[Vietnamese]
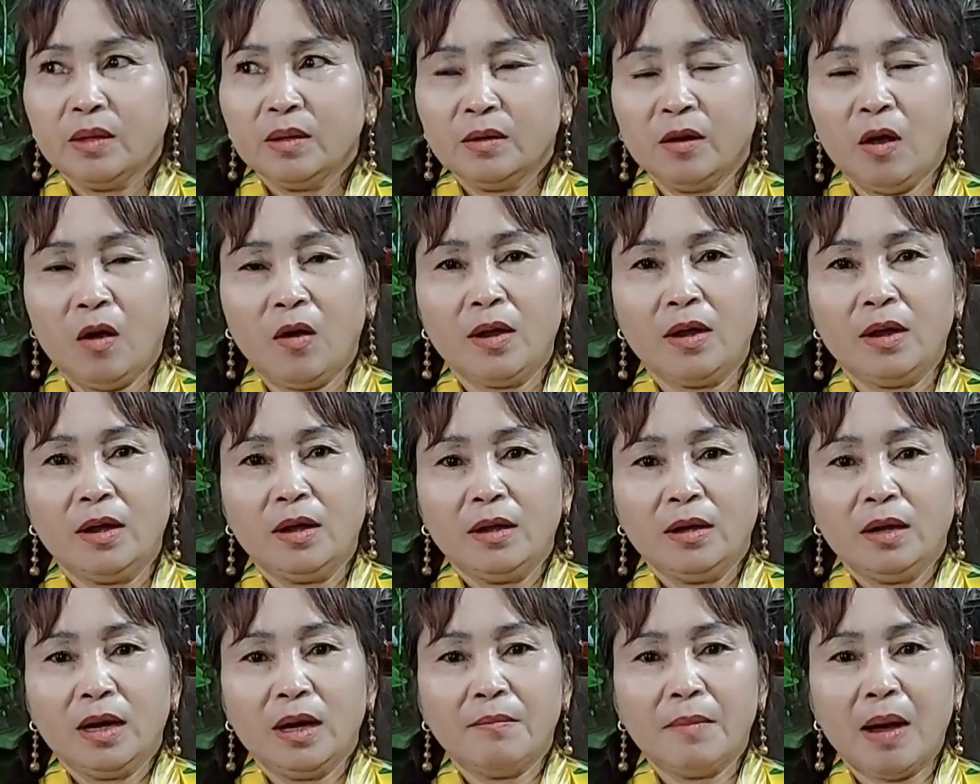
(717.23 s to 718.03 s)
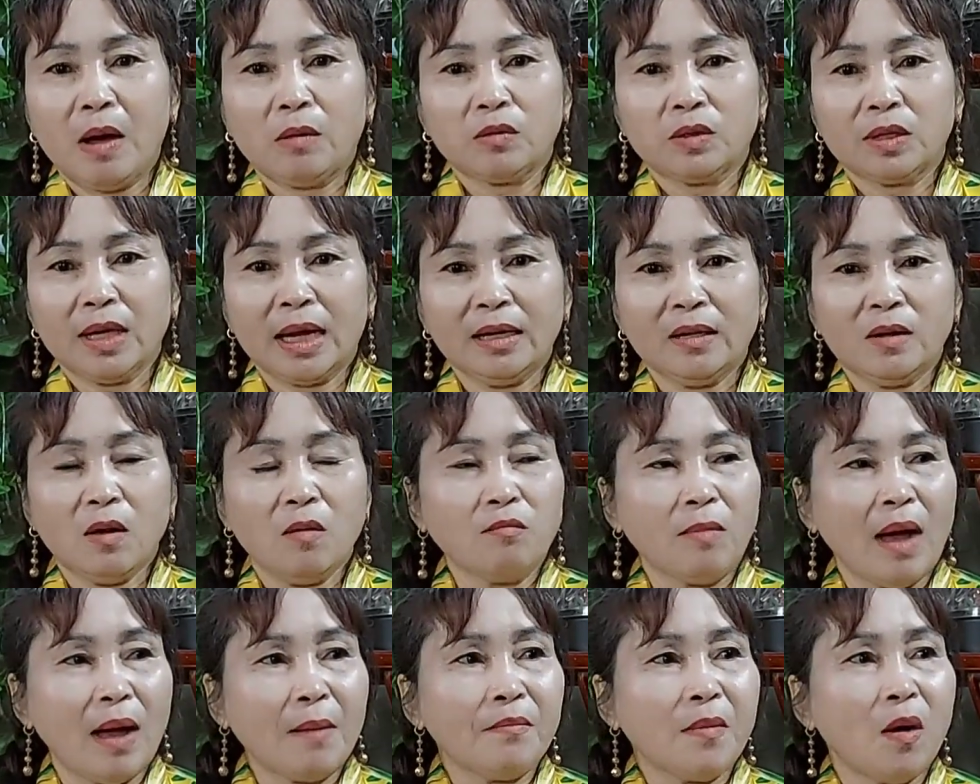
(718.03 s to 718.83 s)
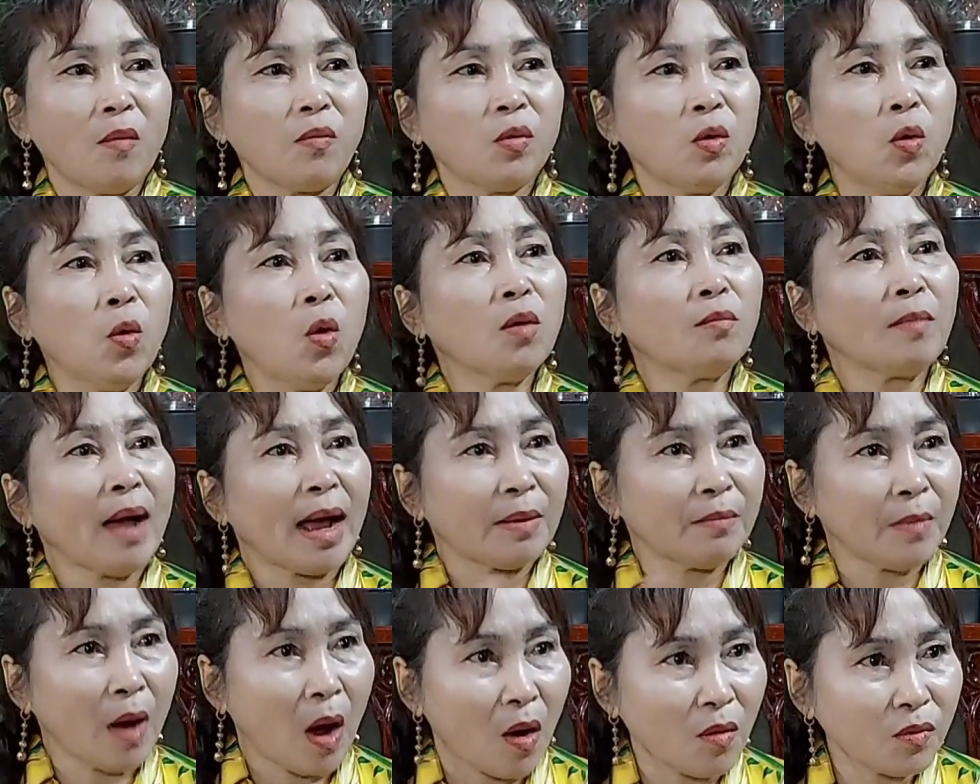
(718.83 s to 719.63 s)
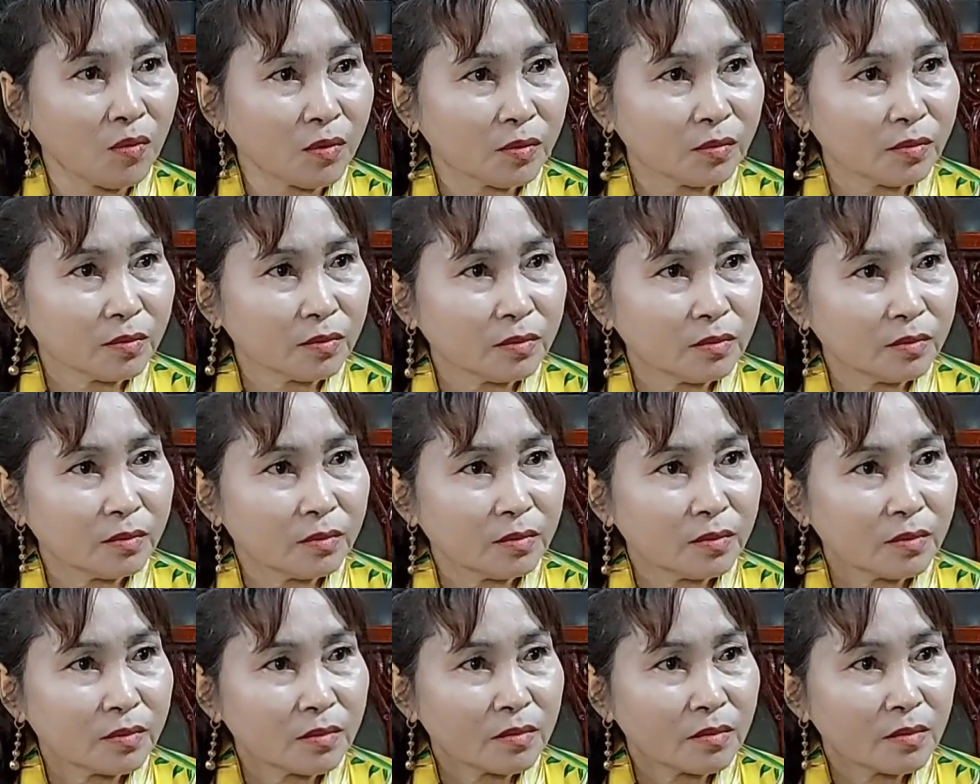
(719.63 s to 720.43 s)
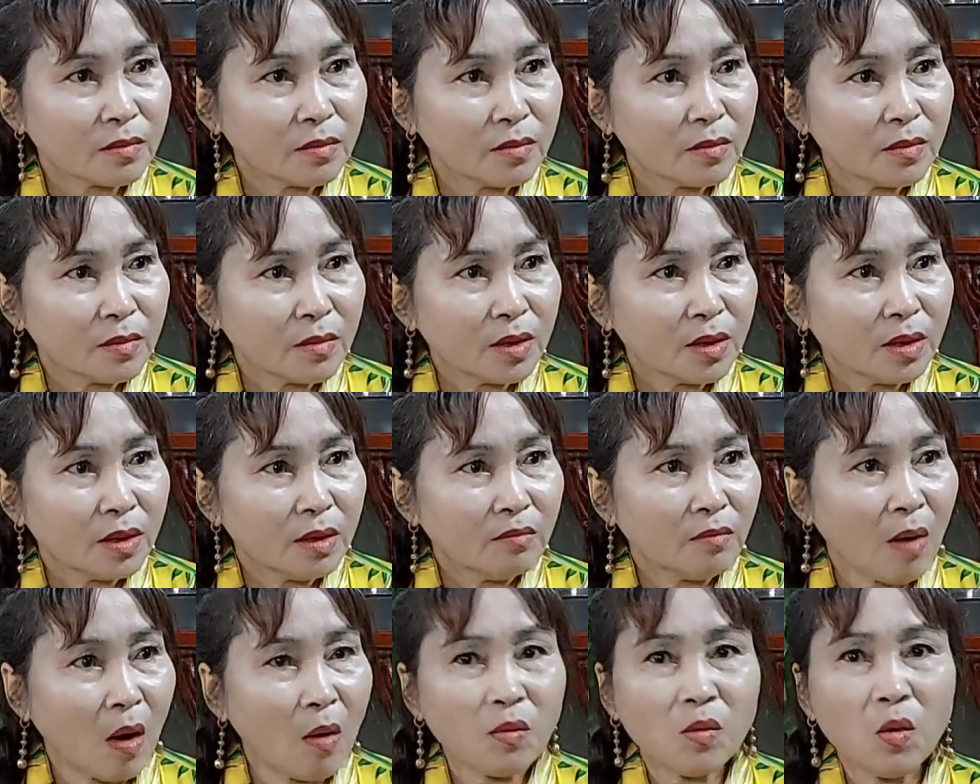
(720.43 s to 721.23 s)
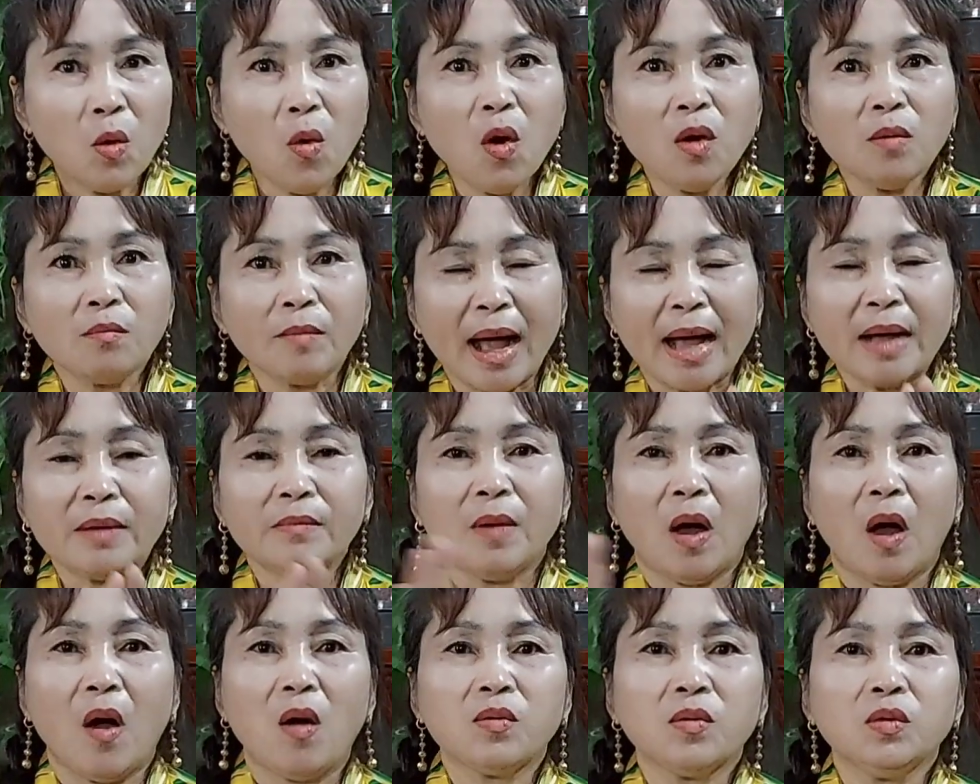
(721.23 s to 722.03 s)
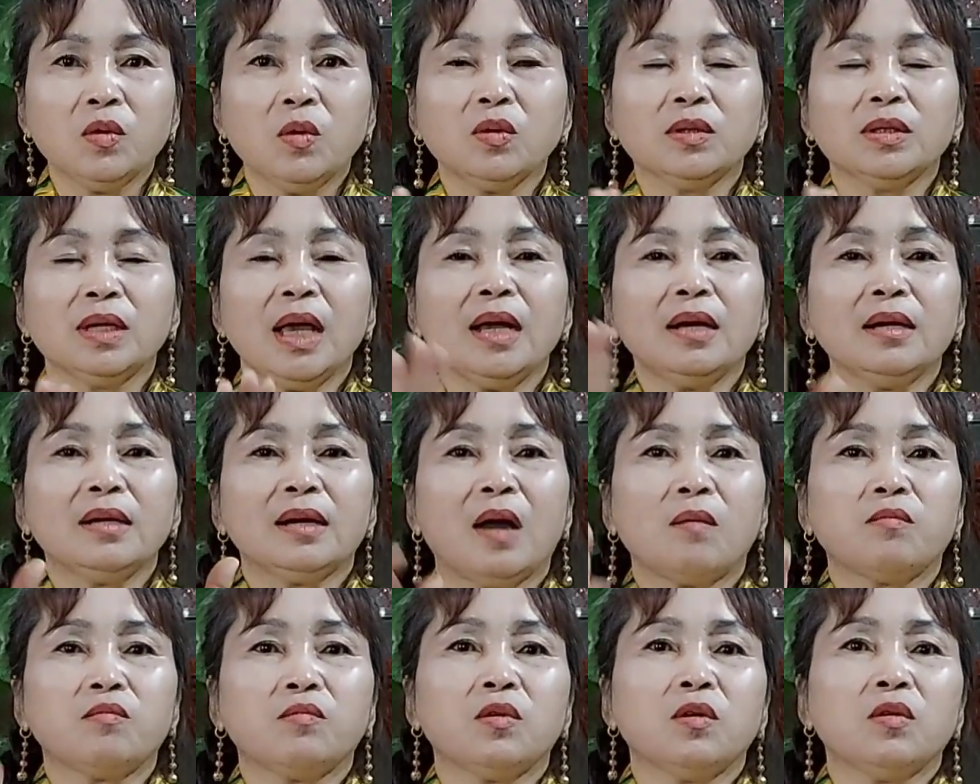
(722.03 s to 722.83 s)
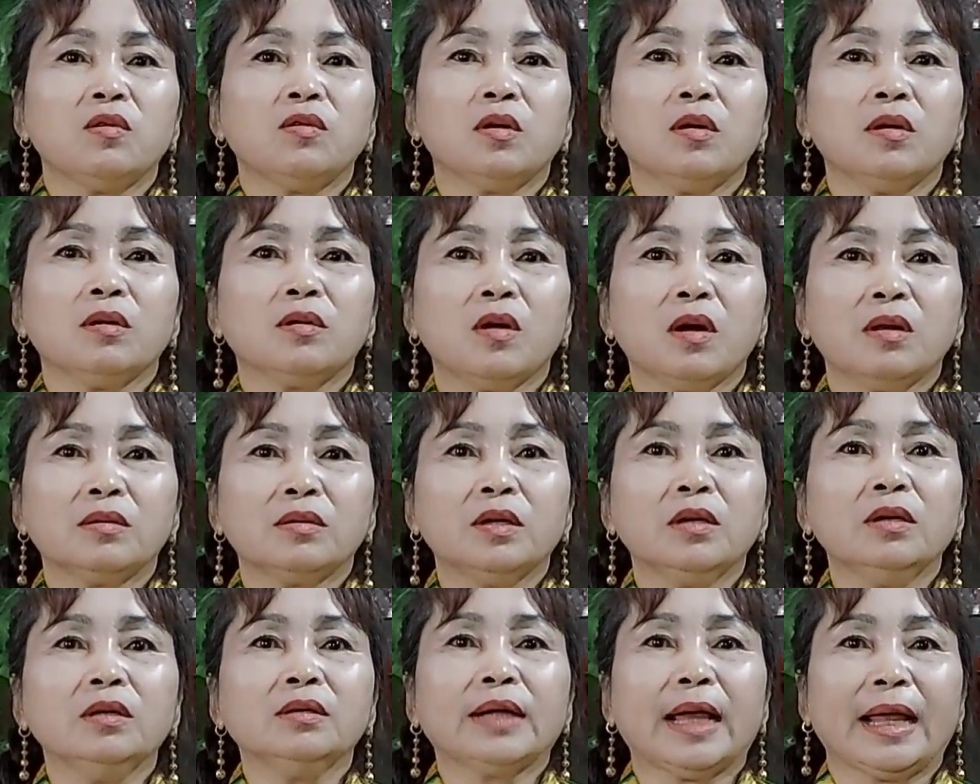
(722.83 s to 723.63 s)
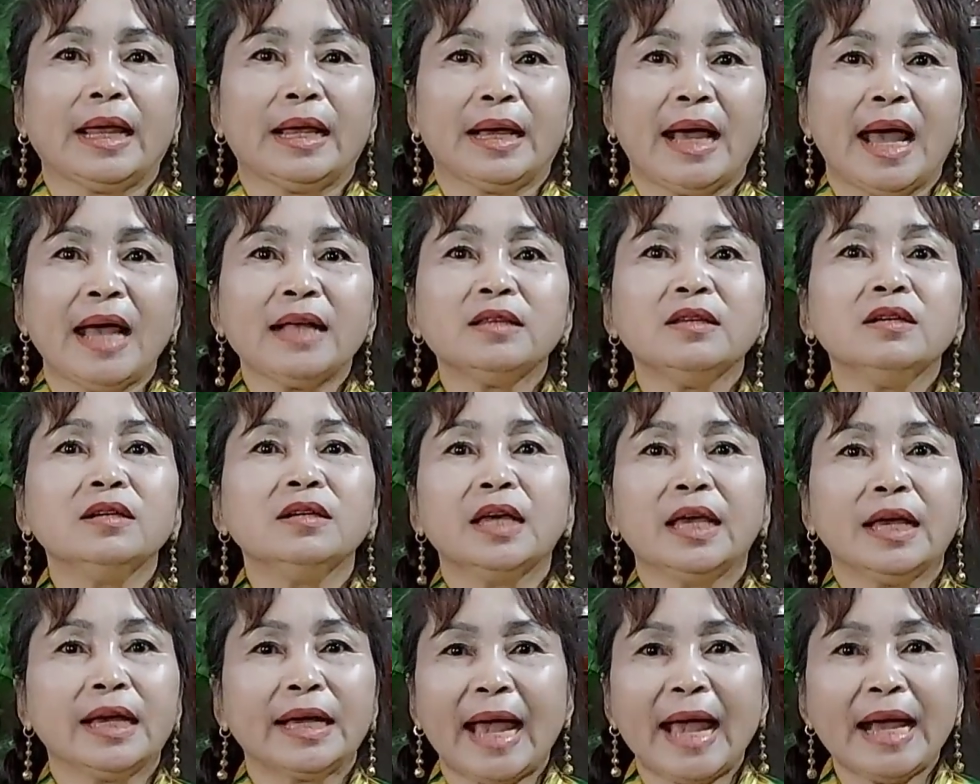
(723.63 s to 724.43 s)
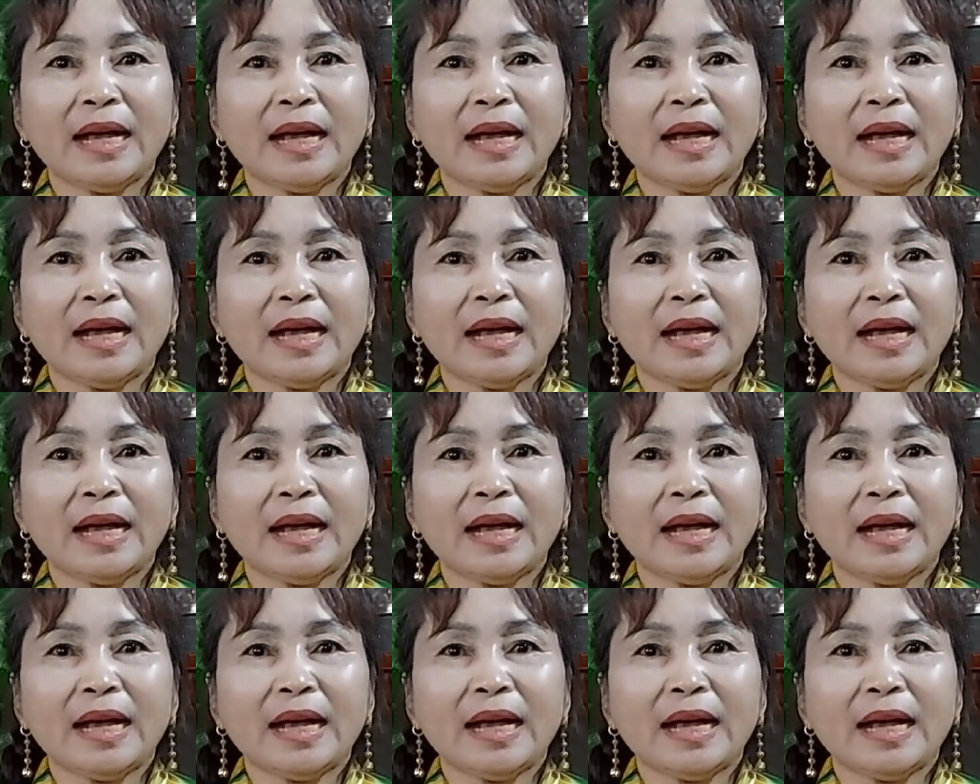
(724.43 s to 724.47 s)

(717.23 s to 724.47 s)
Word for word: Rồi là màu xanh con mà một khuôn mặt một, một khuôn mặt một luôn chứ không có tướng này khác tướng kia